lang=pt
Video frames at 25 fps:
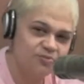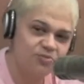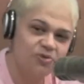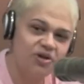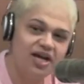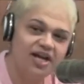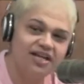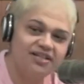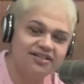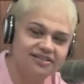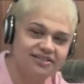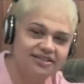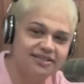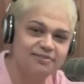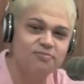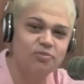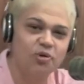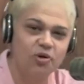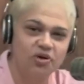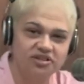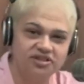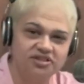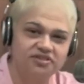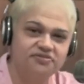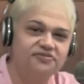mulheres que se
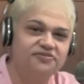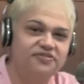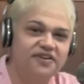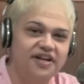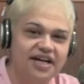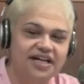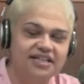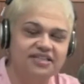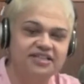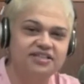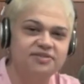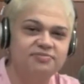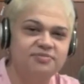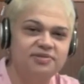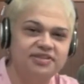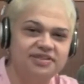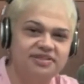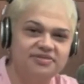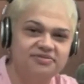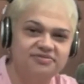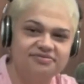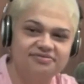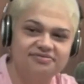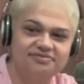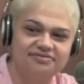mostram frágeis, mas
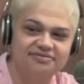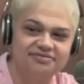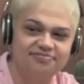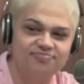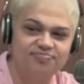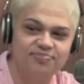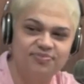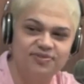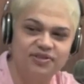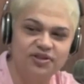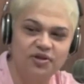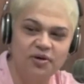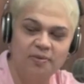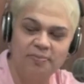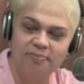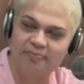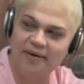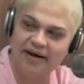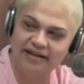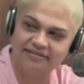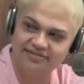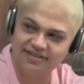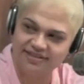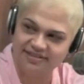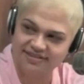são
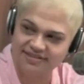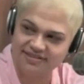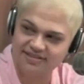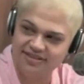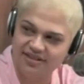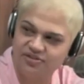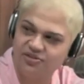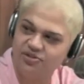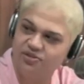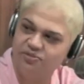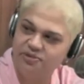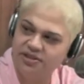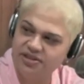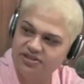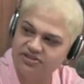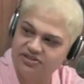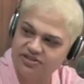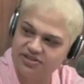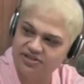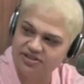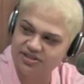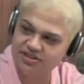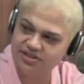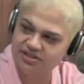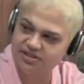psicopatas interiormente. Tem gente que
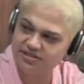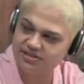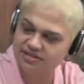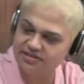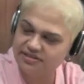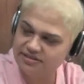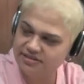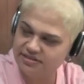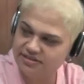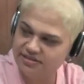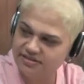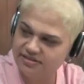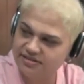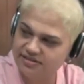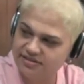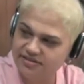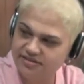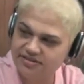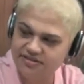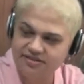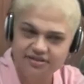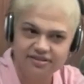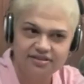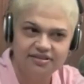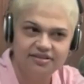se mostra forte uh
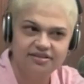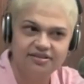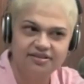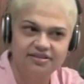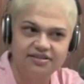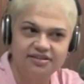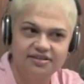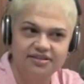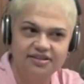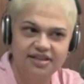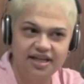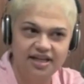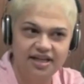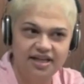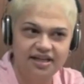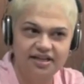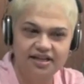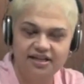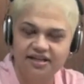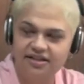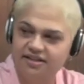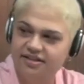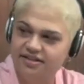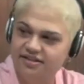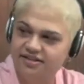-huh. e não é nada, é,
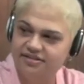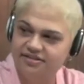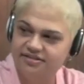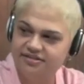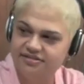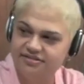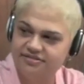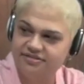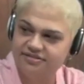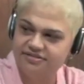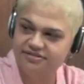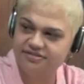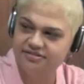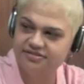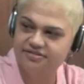né? É, é. né?